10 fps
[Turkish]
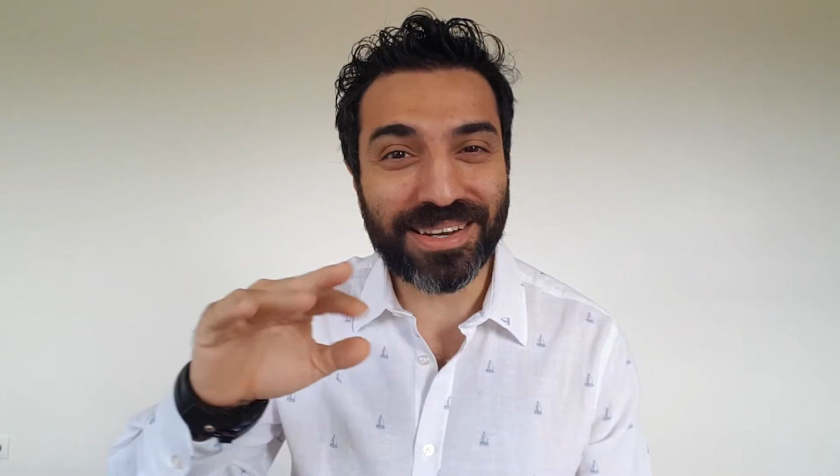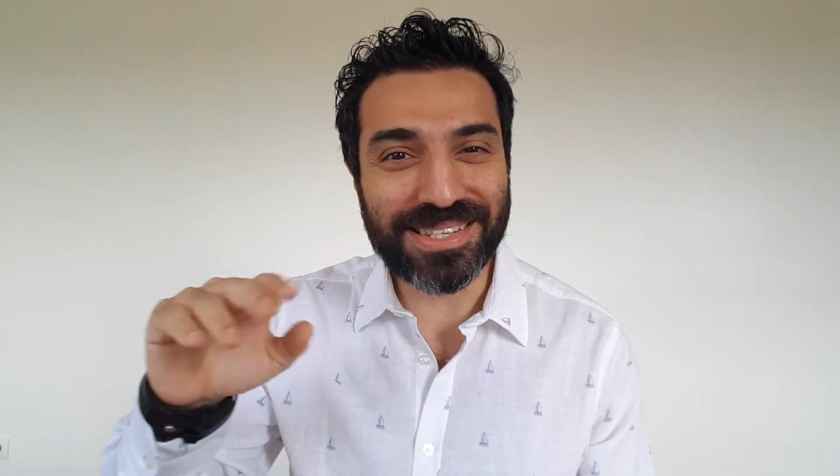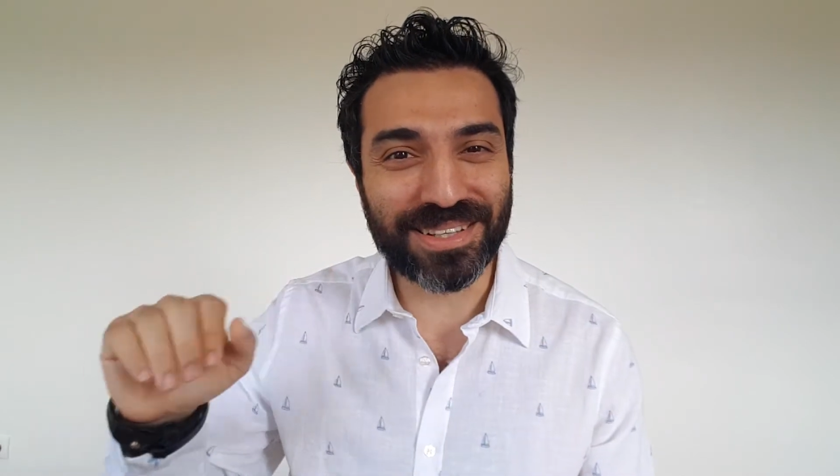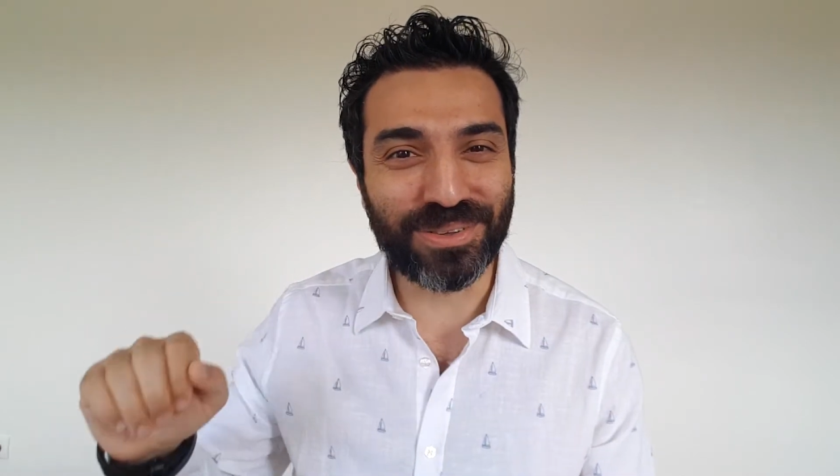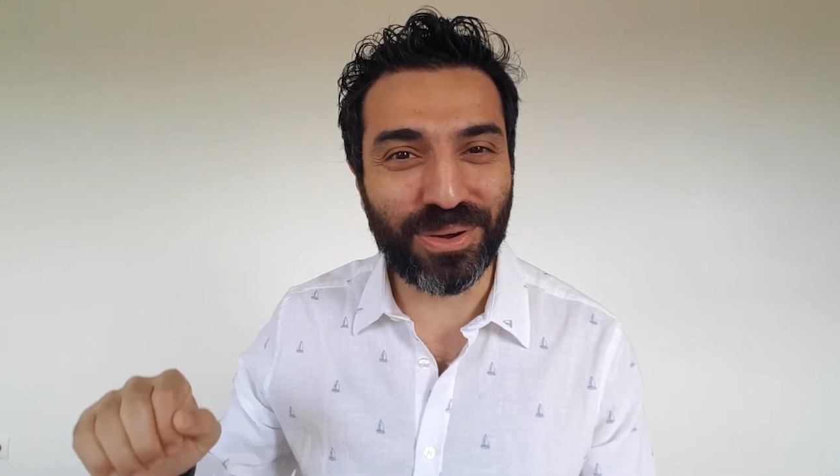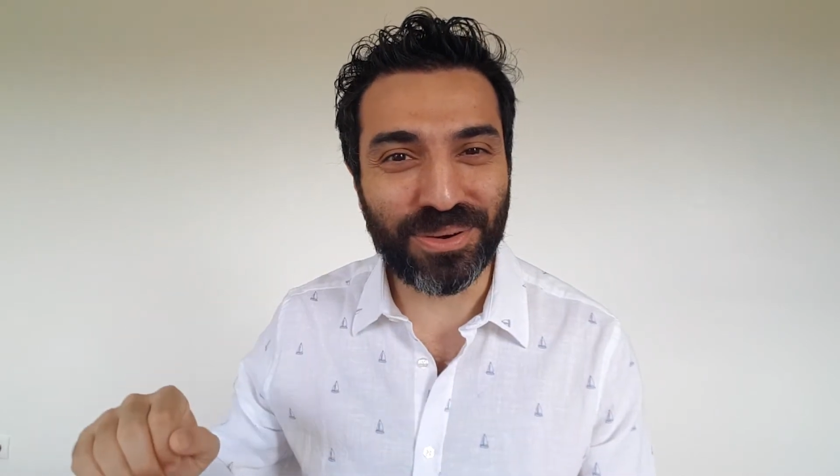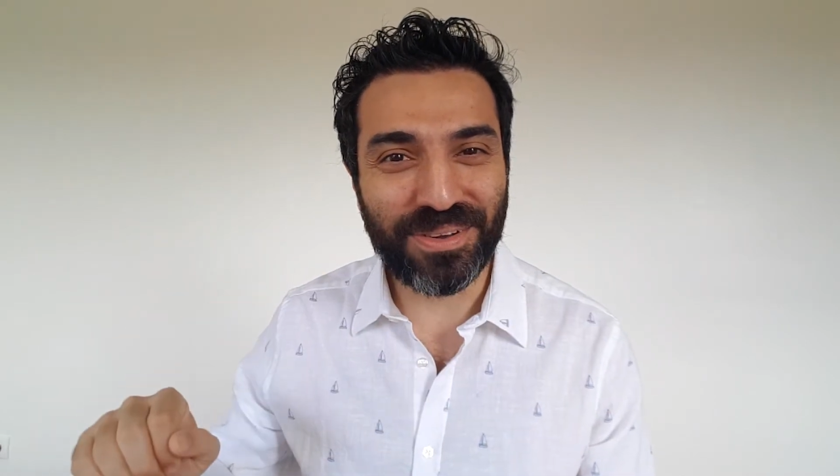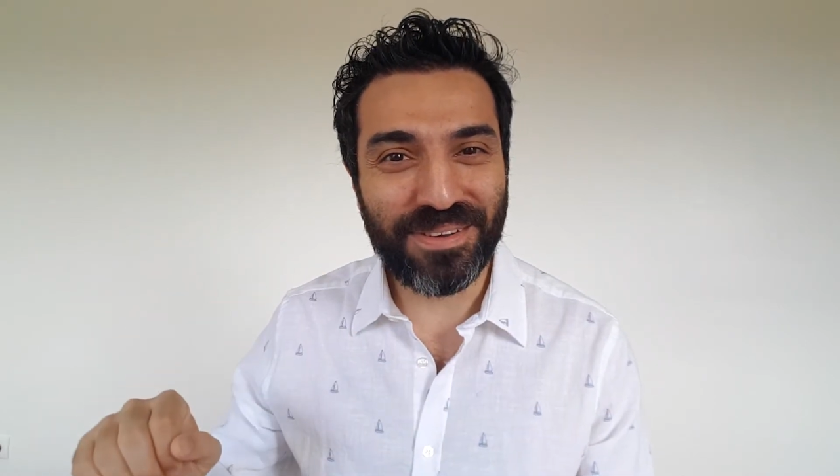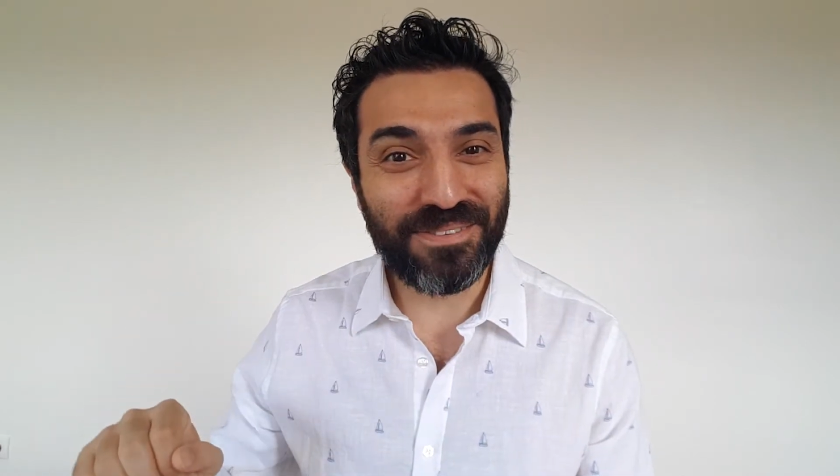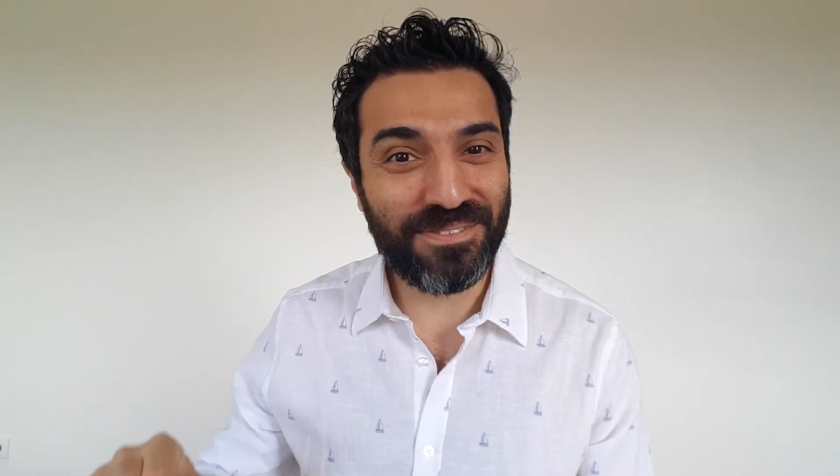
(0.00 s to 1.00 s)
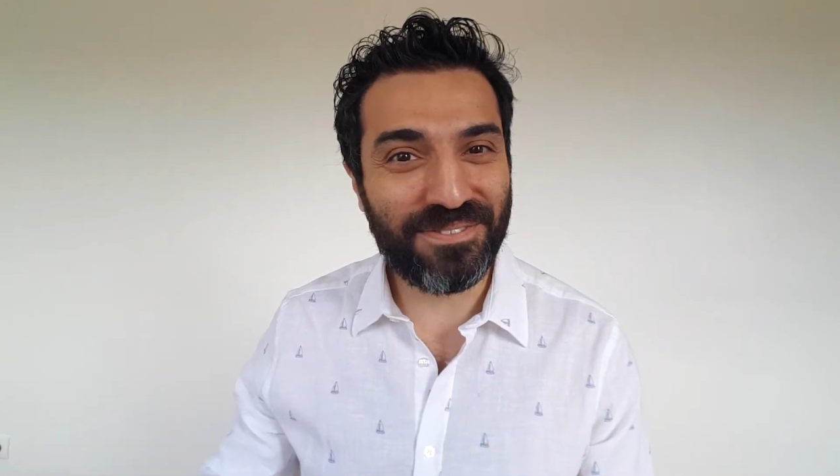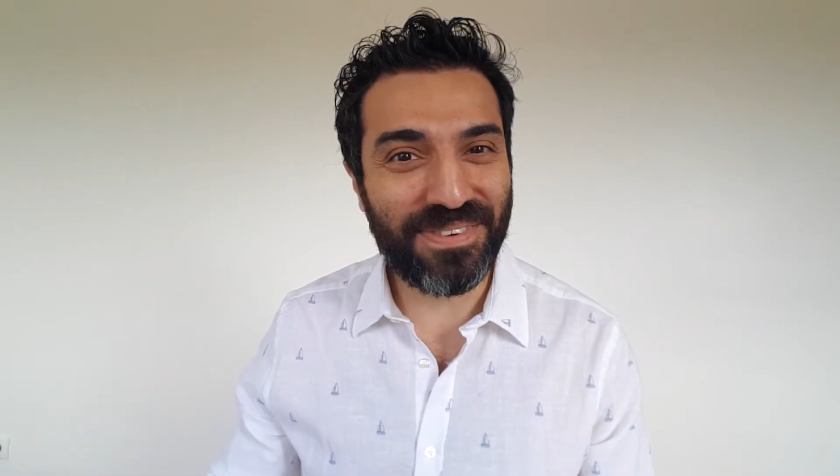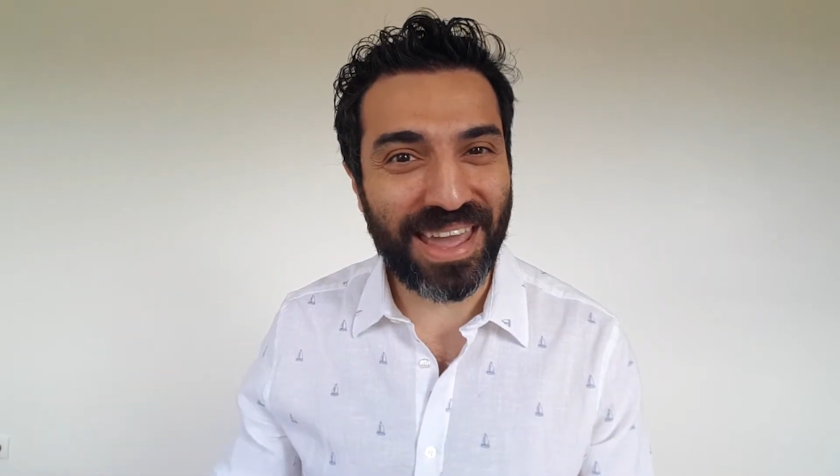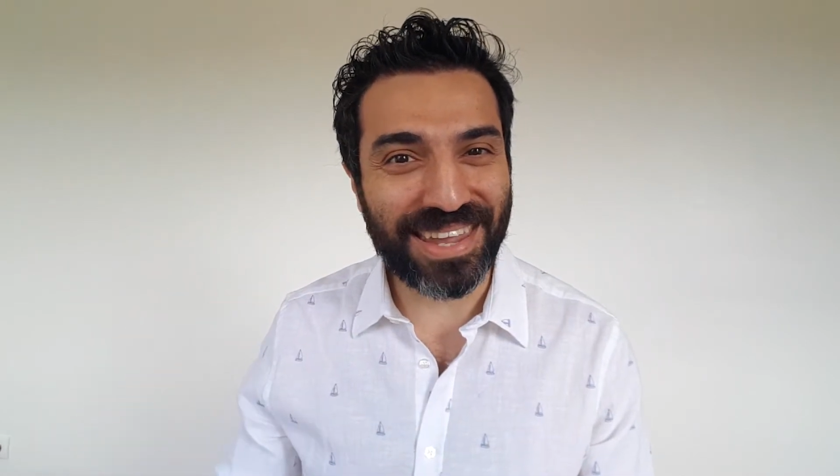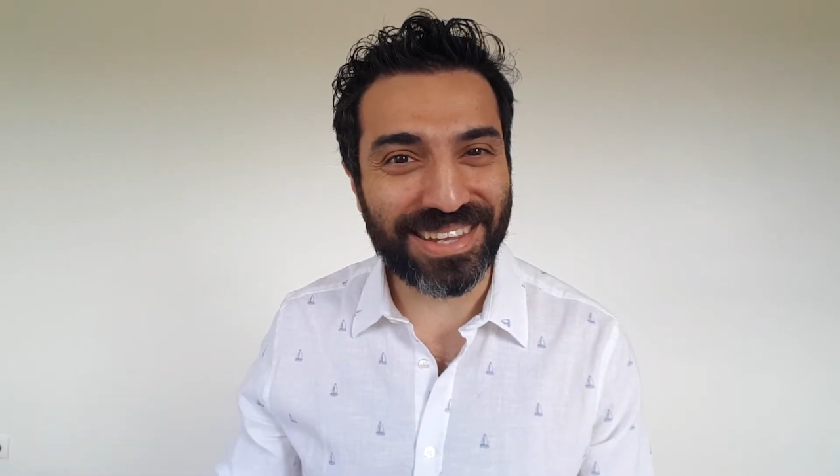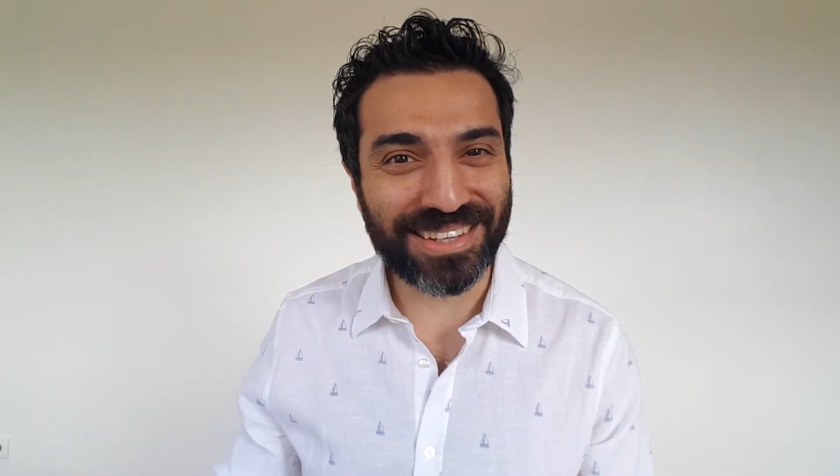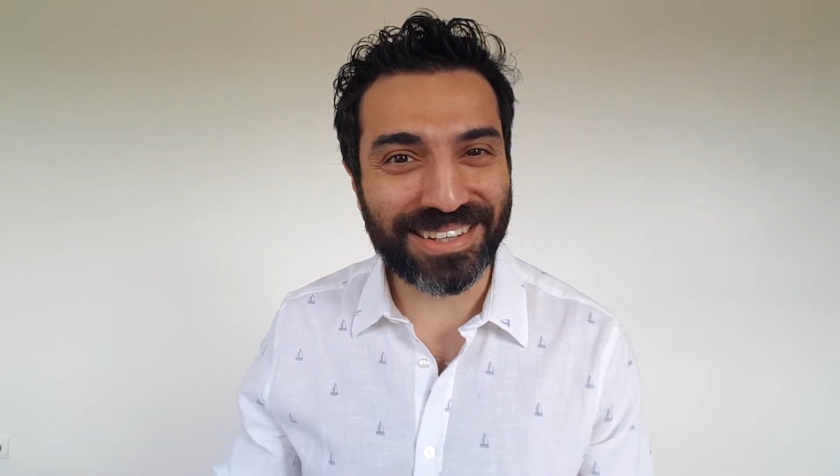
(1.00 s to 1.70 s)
nasıl diyor? Fake.